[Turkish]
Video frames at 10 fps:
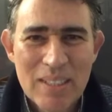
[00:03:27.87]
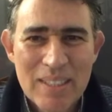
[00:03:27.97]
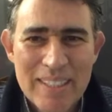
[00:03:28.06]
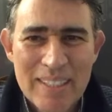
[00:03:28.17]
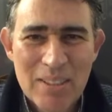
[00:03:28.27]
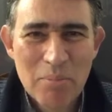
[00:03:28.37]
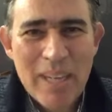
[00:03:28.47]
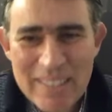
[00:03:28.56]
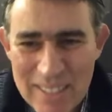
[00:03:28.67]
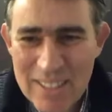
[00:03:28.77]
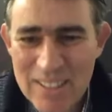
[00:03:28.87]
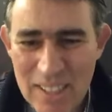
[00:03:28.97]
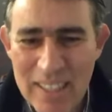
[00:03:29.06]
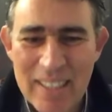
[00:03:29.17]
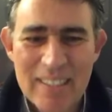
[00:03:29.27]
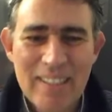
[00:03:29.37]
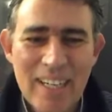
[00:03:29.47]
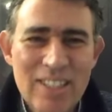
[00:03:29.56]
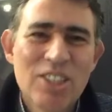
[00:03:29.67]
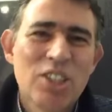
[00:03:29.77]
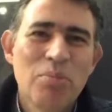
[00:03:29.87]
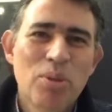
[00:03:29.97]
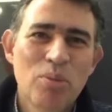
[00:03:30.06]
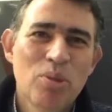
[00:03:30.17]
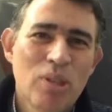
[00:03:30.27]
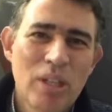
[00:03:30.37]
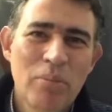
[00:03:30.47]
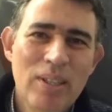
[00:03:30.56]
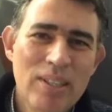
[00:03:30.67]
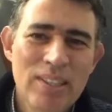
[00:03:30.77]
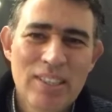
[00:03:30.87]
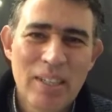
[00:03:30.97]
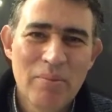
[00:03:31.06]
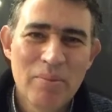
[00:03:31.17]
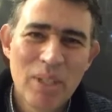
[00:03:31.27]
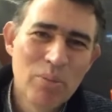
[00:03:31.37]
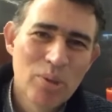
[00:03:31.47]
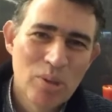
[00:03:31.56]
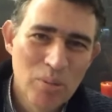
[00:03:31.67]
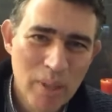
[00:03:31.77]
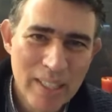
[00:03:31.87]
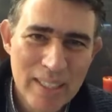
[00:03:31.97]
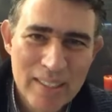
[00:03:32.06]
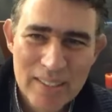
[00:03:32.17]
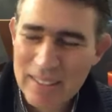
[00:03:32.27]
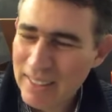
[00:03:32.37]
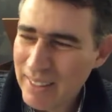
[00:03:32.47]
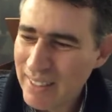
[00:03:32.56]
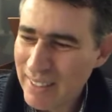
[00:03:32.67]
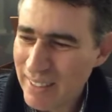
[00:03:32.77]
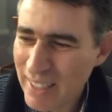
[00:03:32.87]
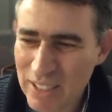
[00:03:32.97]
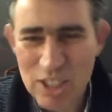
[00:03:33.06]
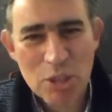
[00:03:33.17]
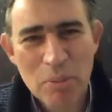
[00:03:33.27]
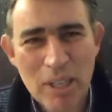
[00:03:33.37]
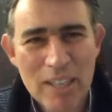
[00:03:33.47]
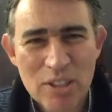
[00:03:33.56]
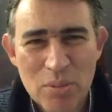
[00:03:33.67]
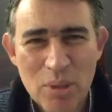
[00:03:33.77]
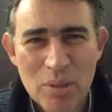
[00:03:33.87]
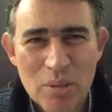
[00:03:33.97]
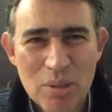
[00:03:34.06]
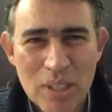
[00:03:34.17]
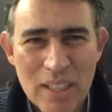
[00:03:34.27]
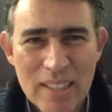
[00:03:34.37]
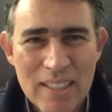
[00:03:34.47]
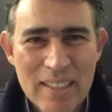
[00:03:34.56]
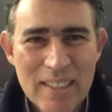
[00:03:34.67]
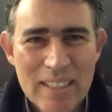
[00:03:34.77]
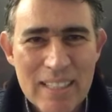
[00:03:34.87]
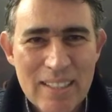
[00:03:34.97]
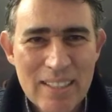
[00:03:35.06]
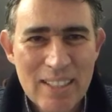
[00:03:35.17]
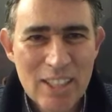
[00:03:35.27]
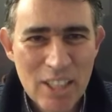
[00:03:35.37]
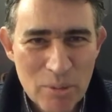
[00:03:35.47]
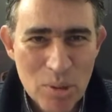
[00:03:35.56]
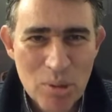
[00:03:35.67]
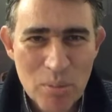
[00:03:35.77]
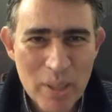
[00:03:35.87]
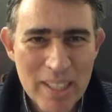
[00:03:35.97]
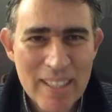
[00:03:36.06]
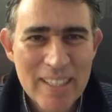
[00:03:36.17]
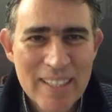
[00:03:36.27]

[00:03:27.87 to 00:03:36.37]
Ee, ben de size azıcık bir umut olabildiysem ne mutlu bana. Ee, azıcık bir katkım olduysa e, ne mutlu bana.